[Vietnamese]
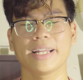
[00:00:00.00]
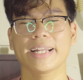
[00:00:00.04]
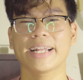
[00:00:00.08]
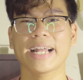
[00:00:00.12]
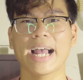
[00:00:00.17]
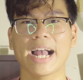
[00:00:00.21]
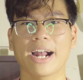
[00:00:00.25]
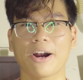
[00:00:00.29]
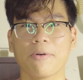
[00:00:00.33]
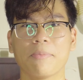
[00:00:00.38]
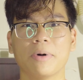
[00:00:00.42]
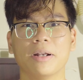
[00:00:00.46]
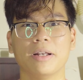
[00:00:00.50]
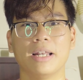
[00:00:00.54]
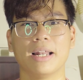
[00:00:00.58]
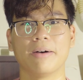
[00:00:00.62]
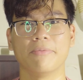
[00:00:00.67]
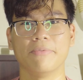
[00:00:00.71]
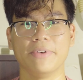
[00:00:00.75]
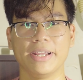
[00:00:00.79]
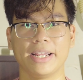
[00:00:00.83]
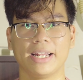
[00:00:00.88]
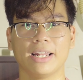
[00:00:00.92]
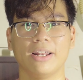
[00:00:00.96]
cái ca của mình
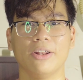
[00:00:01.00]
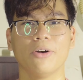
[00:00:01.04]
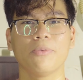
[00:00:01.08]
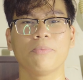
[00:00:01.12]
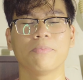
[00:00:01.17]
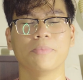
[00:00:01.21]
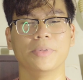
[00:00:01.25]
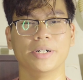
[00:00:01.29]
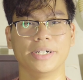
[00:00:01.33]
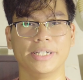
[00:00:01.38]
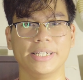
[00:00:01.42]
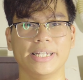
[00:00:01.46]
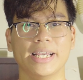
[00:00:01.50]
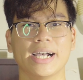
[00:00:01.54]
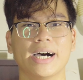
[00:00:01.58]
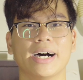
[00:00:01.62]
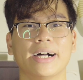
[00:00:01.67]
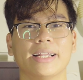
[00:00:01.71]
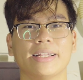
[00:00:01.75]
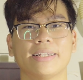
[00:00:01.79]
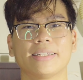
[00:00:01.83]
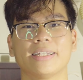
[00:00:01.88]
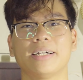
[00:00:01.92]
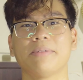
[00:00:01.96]
làm việc là lúc 10
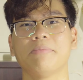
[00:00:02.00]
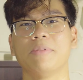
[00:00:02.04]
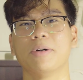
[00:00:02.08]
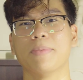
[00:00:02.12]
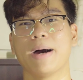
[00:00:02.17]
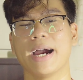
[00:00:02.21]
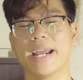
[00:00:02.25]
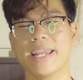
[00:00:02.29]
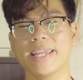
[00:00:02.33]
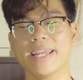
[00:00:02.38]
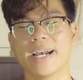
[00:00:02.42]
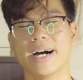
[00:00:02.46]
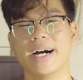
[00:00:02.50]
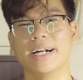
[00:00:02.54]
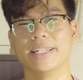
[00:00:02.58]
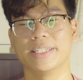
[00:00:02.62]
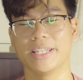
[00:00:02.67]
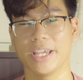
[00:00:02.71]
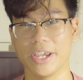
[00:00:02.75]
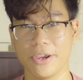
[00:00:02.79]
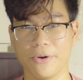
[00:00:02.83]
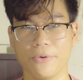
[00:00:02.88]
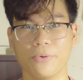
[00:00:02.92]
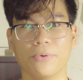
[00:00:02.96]
giờ cho tới 17 giờ
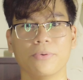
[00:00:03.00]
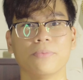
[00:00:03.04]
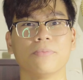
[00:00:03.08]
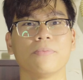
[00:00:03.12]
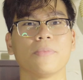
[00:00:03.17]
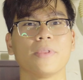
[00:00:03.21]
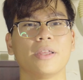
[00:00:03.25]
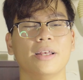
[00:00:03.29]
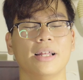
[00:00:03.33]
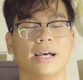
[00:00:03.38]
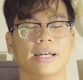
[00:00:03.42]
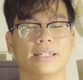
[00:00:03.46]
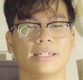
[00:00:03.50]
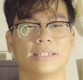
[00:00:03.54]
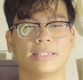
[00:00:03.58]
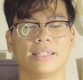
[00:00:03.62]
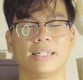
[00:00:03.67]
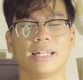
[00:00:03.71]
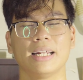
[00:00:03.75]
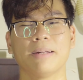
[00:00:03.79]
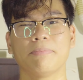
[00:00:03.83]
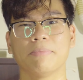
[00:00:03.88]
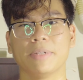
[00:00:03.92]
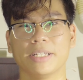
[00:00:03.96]
chiều, từ
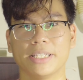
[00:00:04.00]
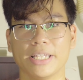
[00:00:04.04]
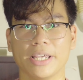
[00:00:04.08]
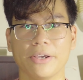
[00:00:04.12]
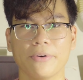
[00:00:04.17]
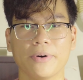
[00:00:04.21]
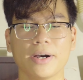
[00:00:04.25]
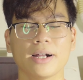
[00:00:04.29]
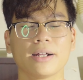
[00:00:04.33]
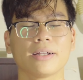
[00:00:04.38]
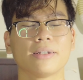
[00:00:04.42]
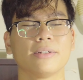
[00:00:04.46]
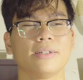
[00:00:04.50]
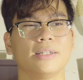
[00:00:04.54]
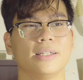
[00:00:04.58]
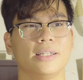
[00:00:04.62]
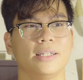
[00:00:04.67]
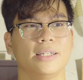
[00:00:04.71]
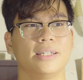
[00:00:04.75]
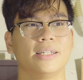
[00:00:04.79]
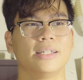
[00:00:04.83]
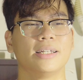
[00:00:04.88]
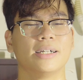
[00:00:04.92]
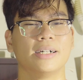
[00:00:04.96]
tới 5 giờ chiều á.
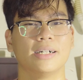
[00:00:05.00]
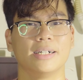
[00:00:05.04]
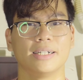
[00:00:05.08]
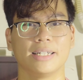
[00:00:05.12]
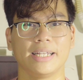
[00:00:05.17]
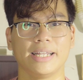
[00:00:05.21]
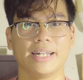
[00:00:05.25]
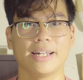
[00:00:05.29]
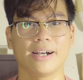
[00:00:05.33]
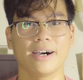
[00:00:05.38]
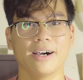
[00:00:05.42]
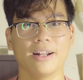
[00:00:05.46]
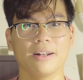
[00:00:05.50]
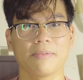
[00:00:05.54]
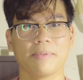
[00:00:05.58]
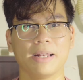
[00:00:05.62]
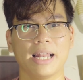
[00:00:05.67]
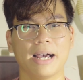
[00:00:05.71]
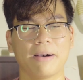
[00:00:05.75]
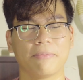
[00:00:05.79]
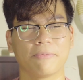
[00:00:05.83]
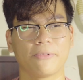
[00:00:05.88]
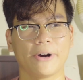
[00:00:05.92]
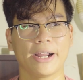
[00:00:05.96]
Thì đó là
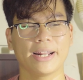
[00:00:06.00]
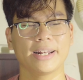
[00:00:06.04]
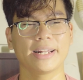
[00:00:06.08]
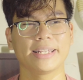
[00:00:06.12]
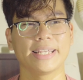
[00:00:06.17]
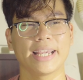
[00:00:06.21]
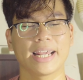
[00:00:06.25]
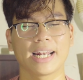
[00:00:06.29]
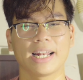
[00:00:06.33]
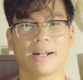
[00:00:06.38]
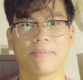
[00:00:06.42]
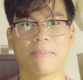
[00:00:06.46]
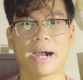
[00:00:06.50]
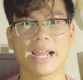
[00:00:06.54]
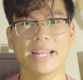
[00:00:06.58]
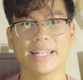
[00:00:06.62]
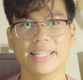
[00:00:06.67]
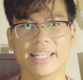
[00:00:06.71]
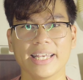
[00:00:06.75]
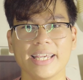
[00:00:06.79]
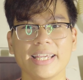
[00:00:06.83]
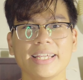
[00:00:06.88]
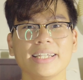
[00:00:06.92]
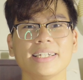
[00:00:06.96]
mình làm khoảng thời gian là
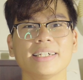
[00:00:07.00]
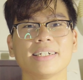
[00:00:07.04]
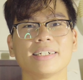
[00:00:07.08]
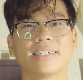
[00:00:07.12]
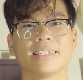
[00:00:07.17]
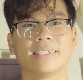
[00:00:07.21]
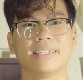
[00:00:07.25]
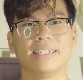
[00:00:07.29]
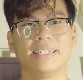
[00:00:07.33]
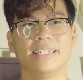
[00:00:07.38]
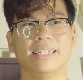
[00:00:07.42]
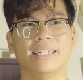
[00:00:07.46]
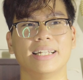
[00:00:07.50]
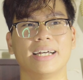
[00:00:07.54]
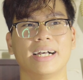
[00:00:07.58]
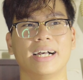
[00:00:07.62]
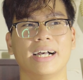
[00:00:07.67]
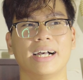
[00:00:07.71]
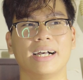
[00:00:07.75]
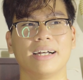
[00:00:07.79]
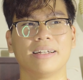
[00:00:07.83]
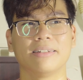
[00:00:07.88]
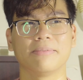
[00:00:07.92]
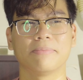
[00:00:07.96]
7 tiếng, thì
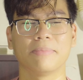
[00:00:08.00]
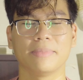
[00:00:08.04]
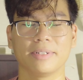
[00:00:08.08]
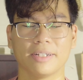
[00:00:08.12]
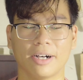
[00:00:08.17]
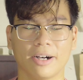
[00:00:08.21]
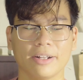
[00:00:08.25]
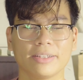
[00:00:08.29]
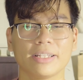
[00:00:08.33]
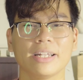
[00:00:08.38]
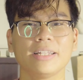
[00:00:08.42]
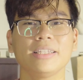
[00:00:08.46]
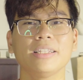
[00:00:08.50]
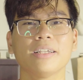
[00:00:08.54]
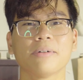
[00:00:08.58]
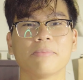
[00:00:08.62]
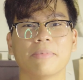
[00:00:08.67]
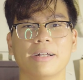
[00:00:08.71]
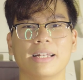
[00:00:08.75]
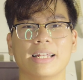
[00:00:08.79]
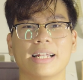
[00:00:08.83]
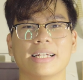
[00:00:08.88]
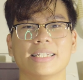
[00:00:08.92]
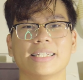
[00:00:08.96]
là họ tính cho
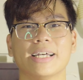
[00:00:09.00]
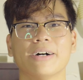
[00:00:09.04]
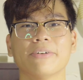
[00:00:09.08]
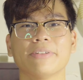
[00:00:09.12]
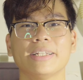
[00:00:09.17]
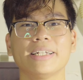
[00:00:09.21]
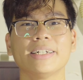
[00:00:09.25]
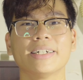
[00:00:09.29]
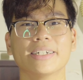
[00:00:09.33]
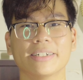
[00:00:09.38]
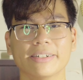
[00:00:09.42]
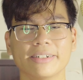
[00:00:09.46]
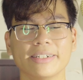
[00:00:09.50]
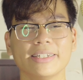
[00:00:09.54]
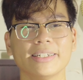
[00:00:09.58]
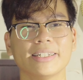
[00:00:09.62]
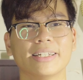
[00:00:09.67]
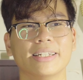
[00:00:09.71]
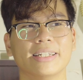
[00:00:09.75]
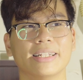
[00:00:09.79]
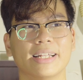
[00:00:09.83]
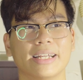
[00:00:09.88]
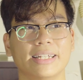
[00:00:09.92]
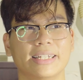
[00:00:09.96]
mình là 6 tiếng rưỡi,
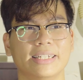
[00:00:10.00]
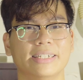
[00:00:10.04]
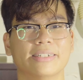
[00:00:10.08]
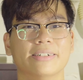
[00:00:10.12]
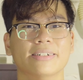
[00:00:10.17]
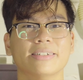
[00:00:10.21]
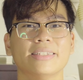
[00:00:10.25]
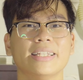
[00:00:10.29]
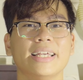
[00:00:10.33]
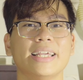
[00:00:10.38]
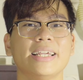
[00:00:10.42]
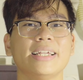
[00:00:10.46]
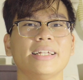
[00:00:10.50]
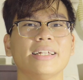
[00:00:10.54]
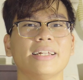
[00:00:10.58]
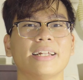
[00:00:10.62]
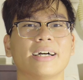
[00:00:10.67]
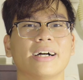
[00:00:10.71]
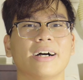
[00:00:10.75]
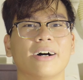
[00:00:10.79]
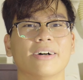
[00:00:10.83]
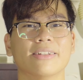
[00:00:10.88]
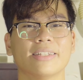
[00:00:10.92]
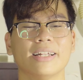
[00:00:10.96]
tại vì nửa tiếng
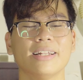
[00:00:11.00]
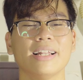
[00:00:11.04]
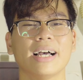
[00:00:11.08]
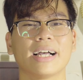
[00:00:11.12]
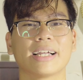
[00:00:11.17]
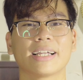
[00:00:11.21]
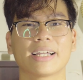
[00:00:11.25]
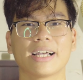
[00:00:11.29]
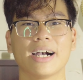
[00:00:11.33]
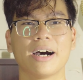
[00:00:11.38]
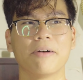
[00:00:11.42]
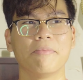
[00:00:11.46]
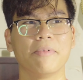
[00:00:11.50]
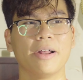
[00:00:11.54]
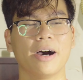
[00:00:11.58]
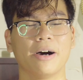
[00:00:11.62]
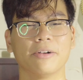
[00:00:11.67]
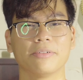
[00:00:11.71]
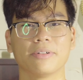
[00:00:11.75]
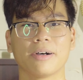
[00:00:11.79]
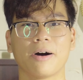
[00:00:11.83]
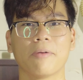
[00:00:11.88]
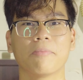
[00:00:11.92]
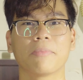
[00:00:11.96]
là họ tính là ăn cơm, là
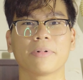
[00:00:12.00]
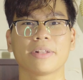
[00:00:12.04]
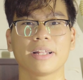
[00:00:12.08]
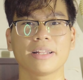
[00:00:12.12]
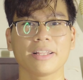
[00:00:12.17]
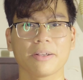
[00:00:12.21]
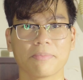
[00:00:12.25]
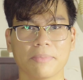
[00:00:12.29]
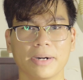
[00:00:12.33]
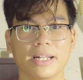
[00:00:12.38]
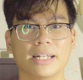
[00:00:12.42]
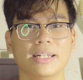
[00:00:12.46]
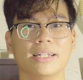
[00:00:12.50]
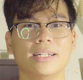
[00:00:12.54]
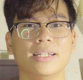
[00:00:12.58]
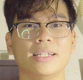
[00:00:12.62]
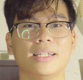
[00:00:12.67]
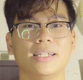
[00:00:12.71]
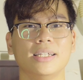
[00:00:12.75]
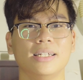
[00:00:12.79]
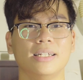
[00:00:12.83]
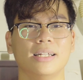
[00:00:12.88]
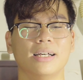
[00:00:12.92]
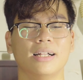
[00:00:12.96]
họ sẽ không có tính cho mình,
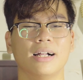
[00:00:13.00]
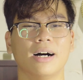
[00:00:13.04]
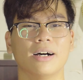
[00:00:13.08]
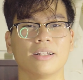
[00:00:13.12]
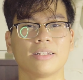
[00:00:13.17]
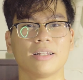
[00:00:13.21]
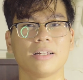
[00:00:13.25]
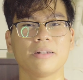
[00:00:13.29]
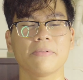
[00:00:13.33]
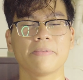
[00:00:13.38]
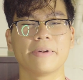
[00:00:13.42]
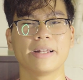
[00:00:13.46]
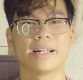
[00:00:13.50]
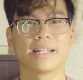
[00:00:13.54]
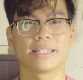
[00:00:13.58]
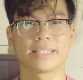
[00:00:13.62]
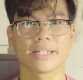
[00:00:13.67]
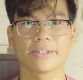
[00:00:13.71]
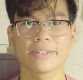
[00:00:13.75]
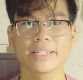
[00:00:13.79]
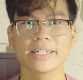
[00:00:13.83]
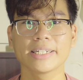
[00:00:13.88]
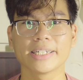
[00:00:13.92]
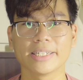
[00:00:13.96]
họ tính cho mình là
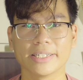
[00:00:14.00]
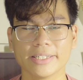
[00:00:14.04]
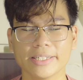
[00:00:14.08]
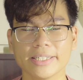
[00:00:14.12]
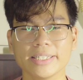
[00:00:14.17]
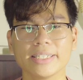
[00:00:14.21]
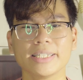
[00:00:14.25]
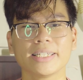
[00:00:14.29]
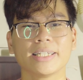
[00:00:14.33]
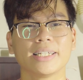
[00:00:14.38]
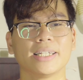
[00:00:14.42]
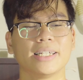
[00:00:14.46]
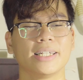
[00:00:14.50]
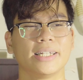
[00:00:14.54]
6 tiếng rưỡi.